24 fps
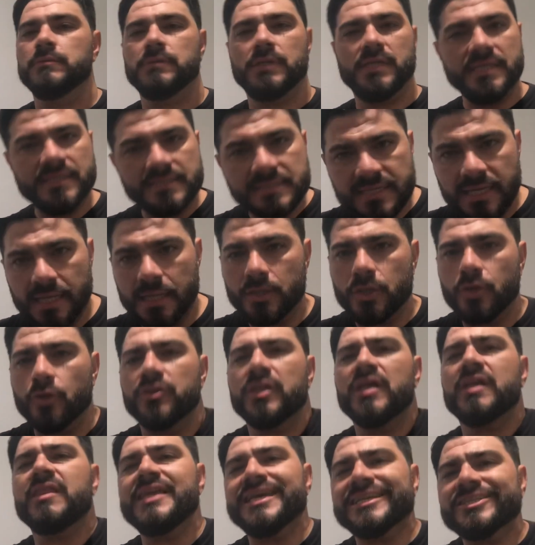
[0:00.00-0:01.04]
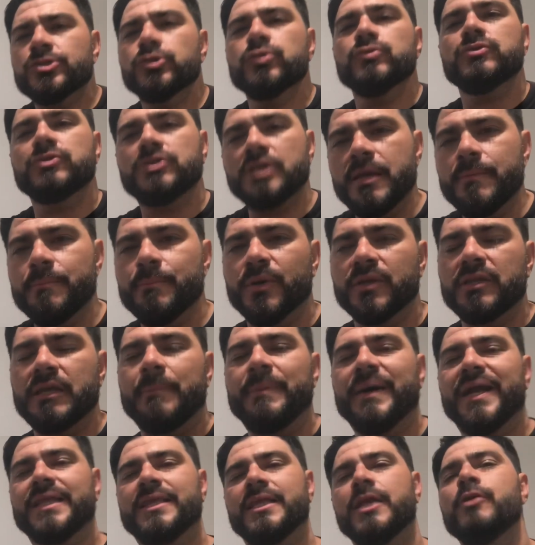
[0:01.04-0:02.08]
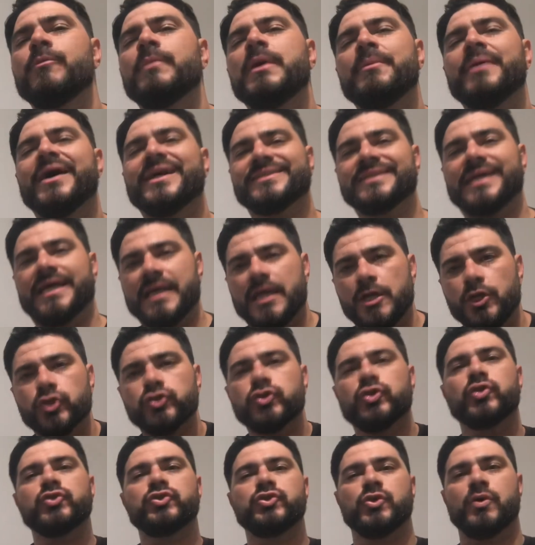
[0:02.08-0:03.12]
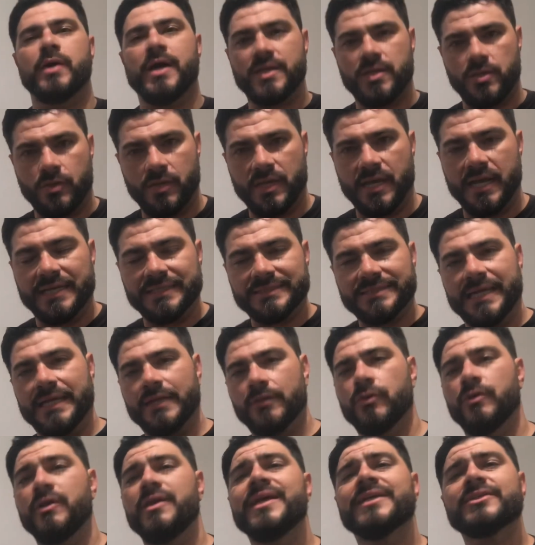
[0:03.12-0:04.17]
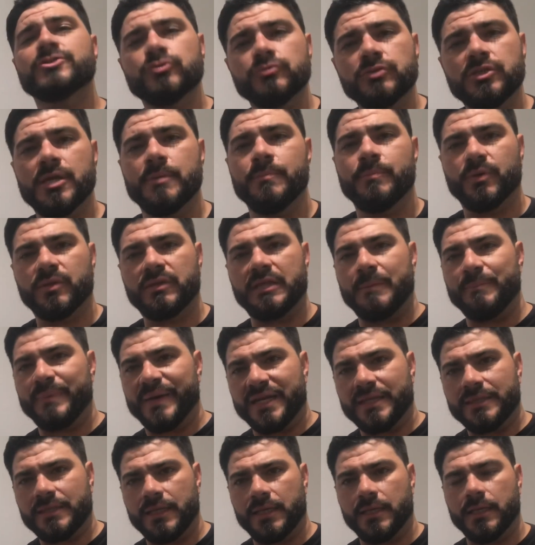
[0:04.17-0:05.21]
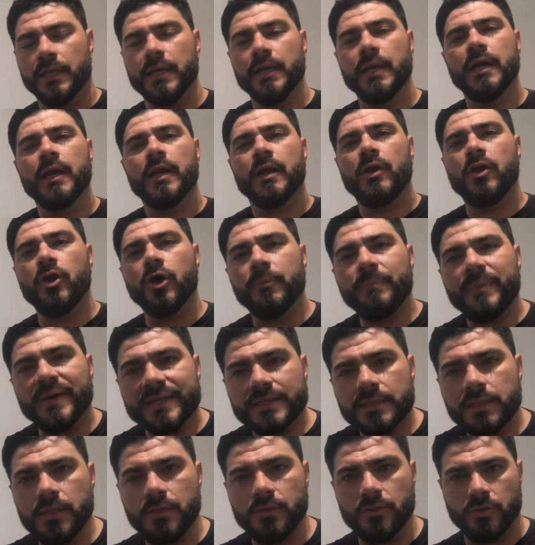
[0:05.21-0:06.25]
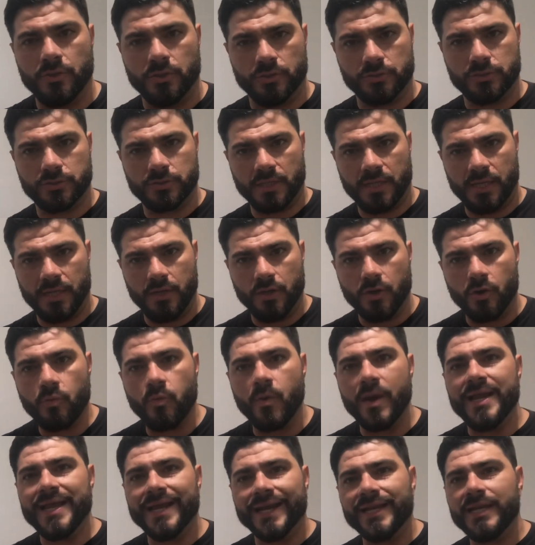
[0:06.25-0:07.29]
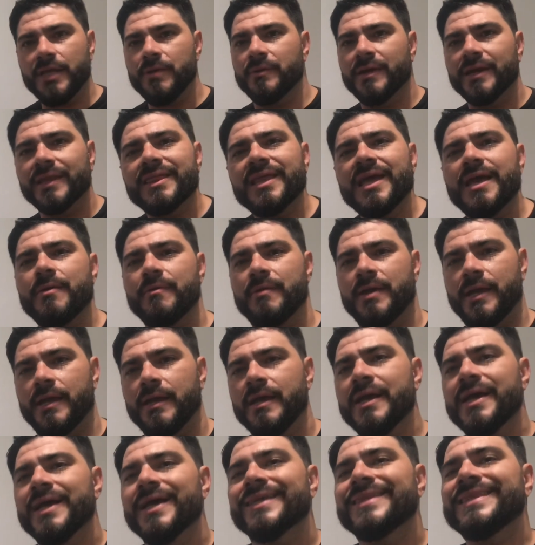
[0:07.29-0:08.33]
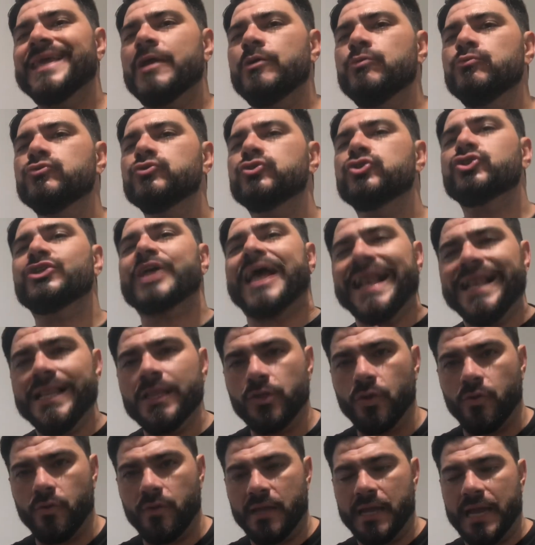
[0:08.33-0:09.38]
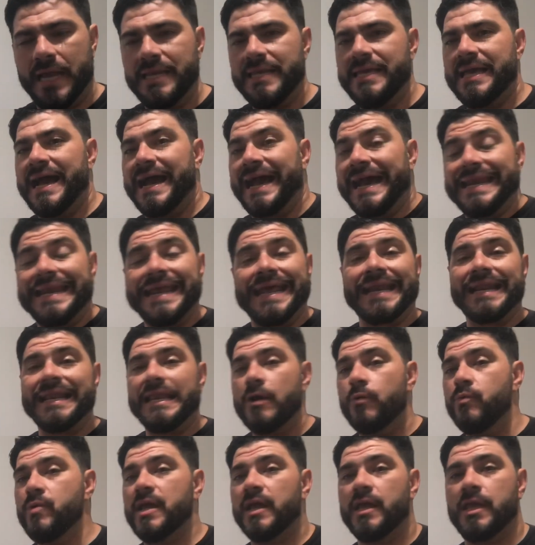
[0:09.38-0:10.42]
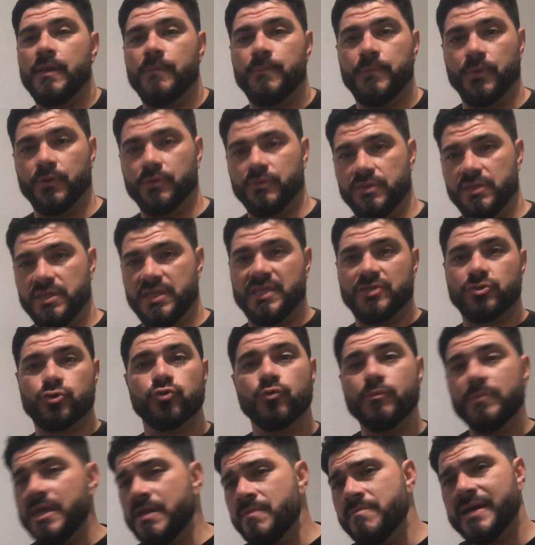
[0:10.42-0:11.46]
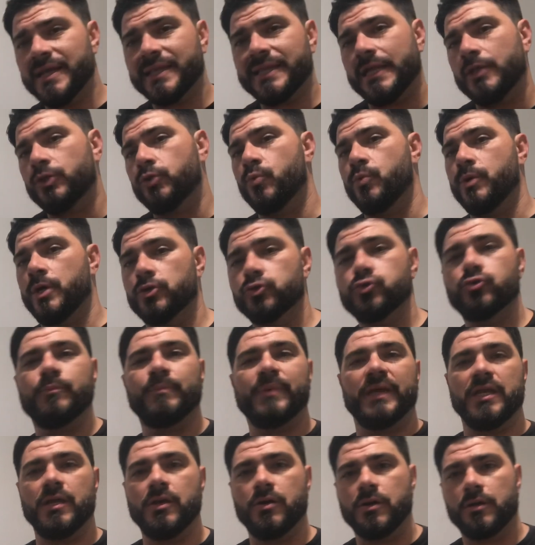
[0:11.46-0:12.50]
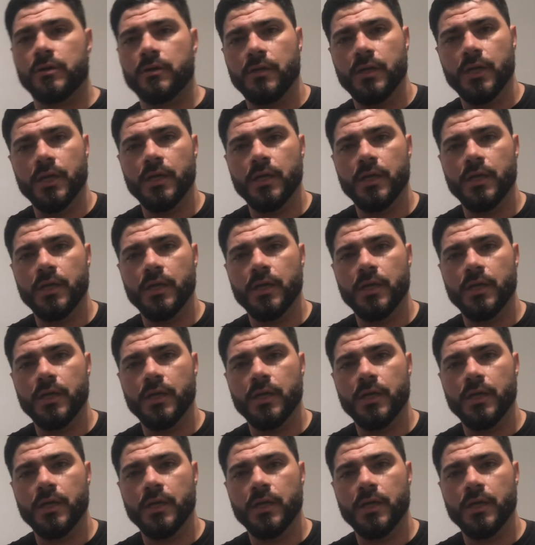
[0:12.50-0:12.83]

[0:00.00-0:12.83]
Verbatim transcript: Insisto, desde hace un tiempo esta parte, no me vayan a los ocho años de Gallardo, desde hace un tiempo esta parte, los partidos en los cuales River debe dar un salto de calidad, ganarle a un equipo de su misma estatura o superior,